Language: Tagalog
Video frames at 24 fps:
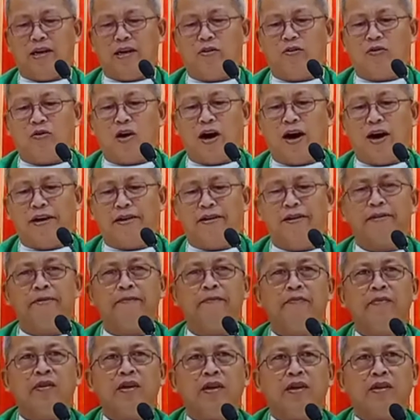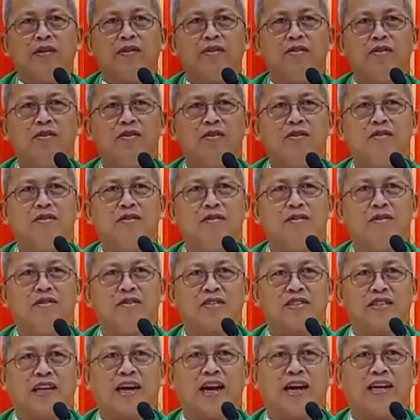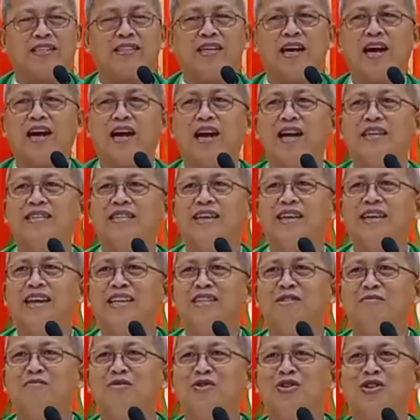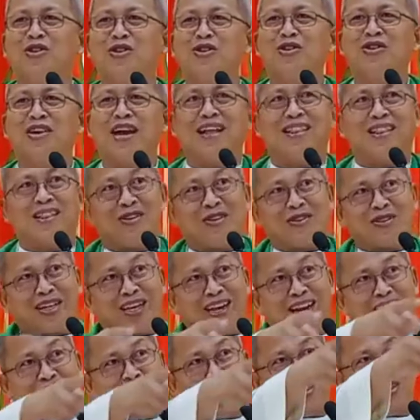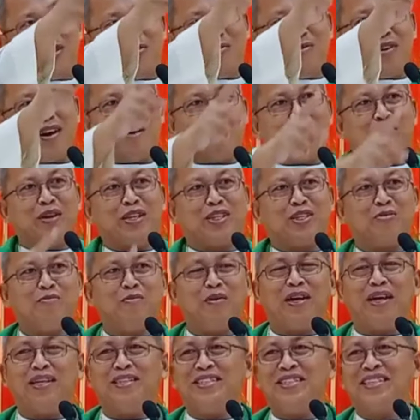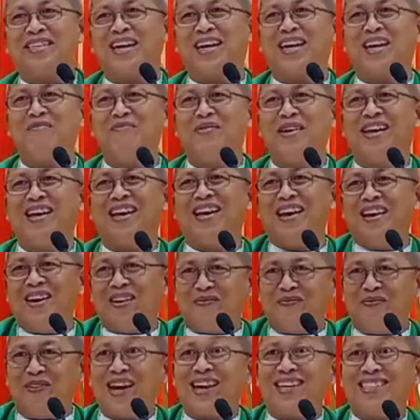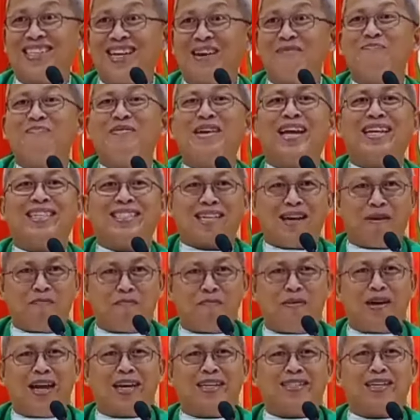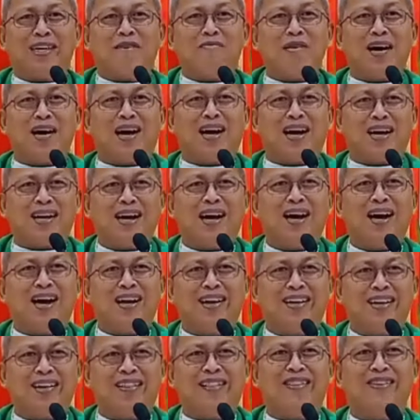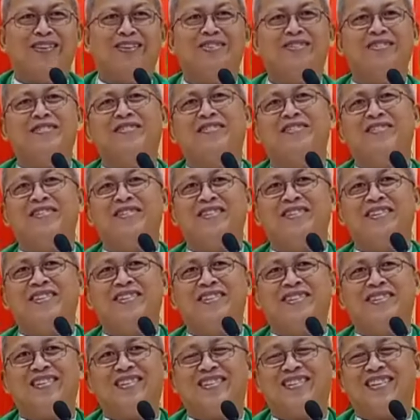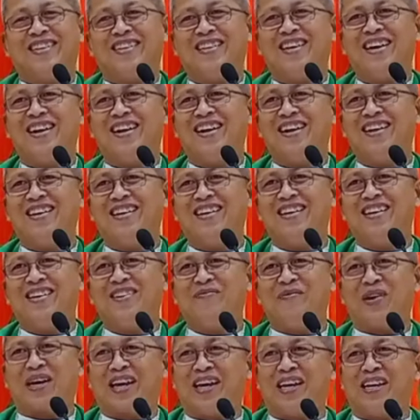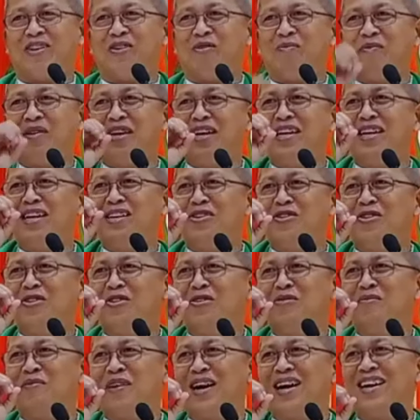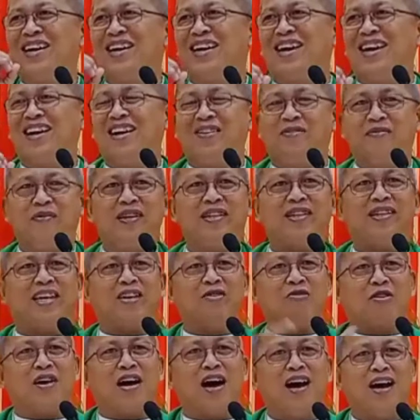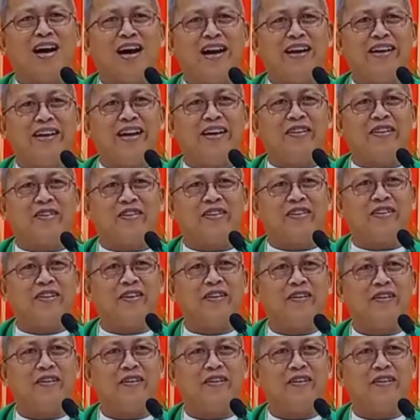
liluan Oh, sakay-sakay sa days motor, adto sa din adto mga beach-beach, ikagabi eh, magsapnay-sapnay sa mga kanahan dito. Ana, ano mag-inom-inom, ana, man, tinukhangay dayon.